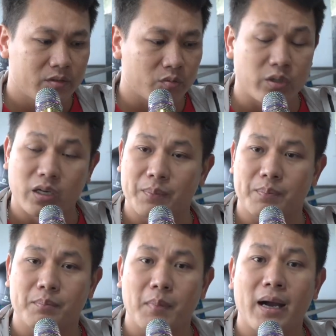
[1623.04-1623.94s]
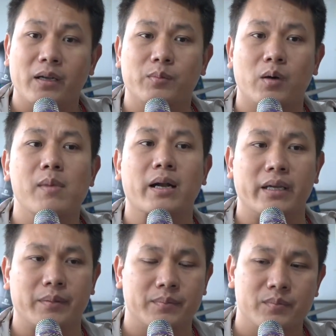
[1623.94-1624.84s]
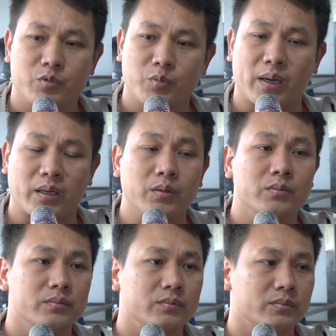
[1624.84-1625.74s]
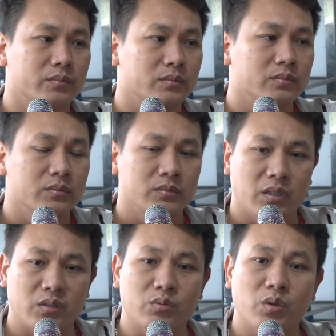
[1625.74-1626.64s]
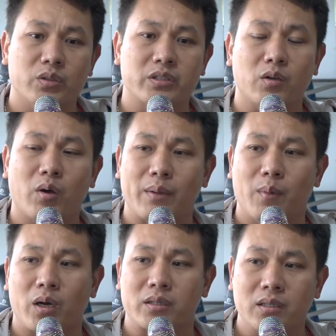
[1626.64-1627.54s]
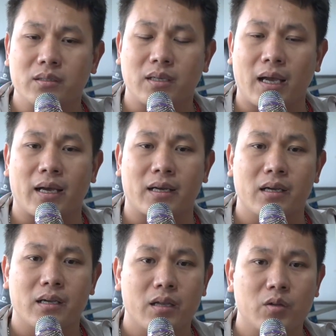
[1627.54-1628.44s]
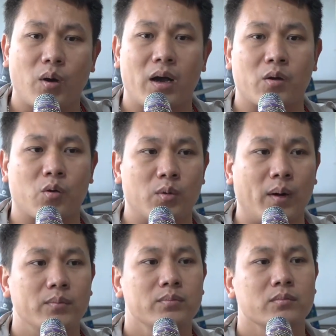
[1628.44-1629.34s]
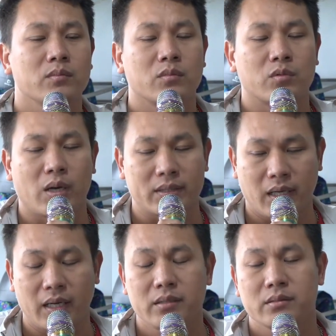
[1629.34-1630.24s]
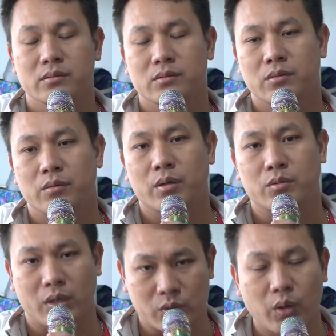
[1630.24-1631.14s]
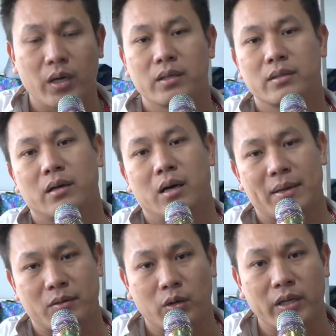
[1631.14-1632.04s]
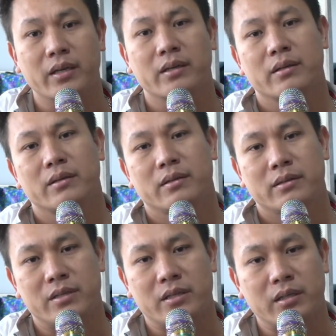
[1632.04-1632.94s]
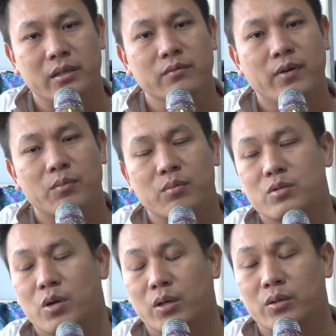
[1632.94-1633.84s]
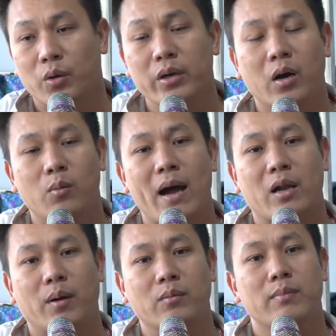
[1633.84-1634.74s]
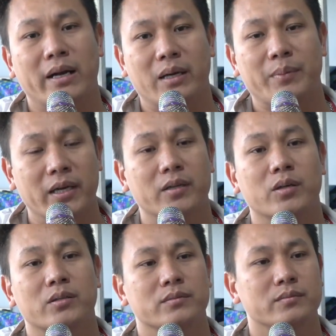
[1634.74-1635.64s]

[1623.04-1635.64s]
trong trường hợp ba đội bóng bằng điểm trong một bảng đấu thì chúng tôi sẽ loại bỏ tất cả các kết quả của đội bóng toàn thắng hoặc toàn thua ở bảng đấu đó đi chỉ tính vòng tròn đối đầu ba đội bóng bằng điểm kia thôi